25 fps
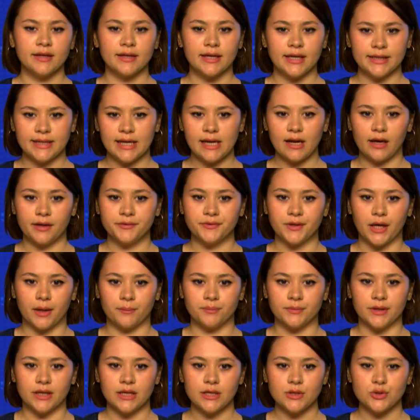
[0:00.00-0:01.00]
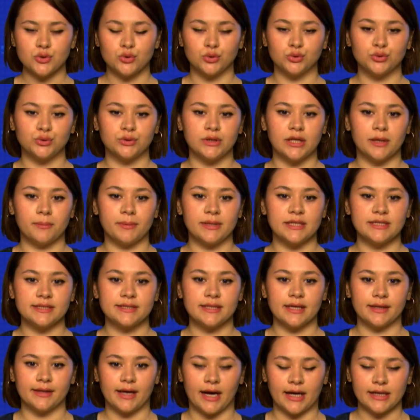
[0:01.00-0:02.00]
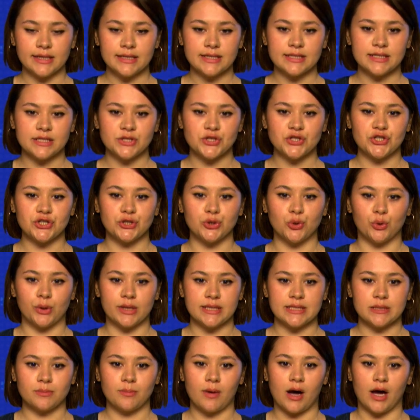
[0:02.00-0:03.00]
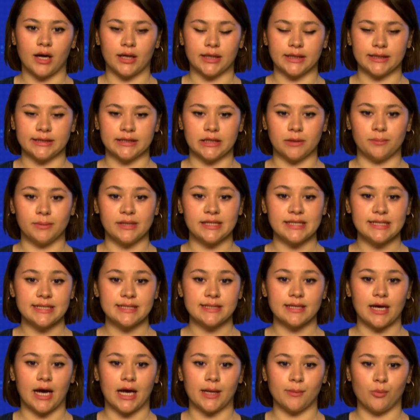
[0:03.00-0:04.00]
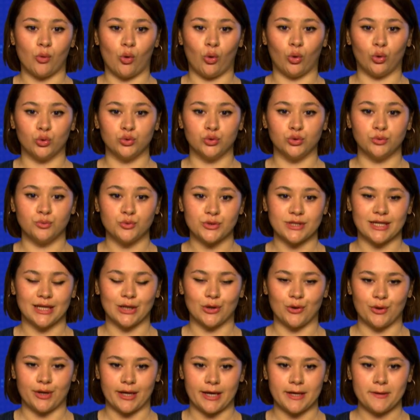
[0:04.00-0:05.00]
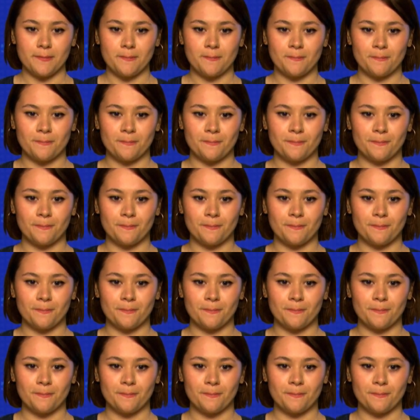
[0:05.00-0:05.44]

Genel anlamda sürdürülebilir tedarik zinciri yönetimi hakkında bilgi sahibi olduğumuza göre